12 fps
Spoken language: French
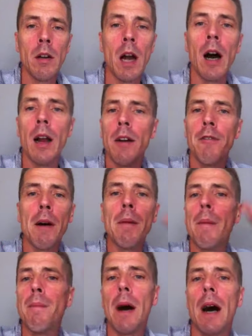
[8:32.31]
Là, la femme,
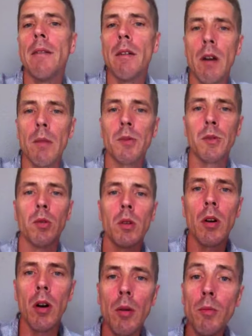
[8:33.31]
à part, elle va voir Monsieur
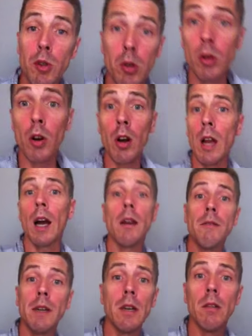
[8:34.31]
Legrand. Monsieur Legrand, est
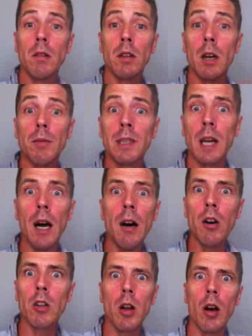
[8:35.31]
arrivé euh, comme ça,
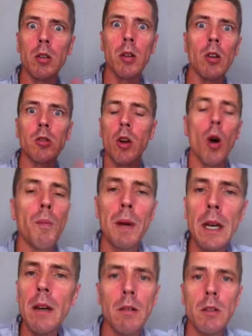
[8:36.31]
en, train de
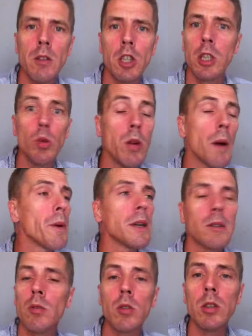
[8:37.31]
trembler. Euh, j'ai eu
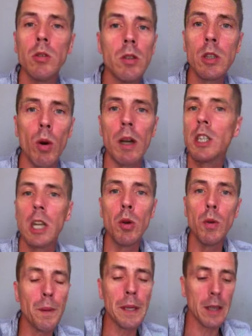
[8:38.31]
l'impression qu'il croyait que j'allais
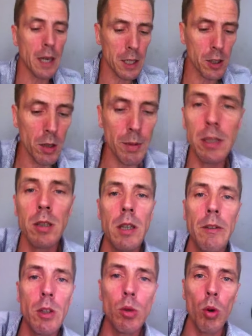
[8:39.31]
lui péter la gueule parce qu'il
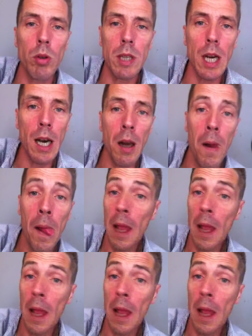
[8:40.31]
y avait du retard.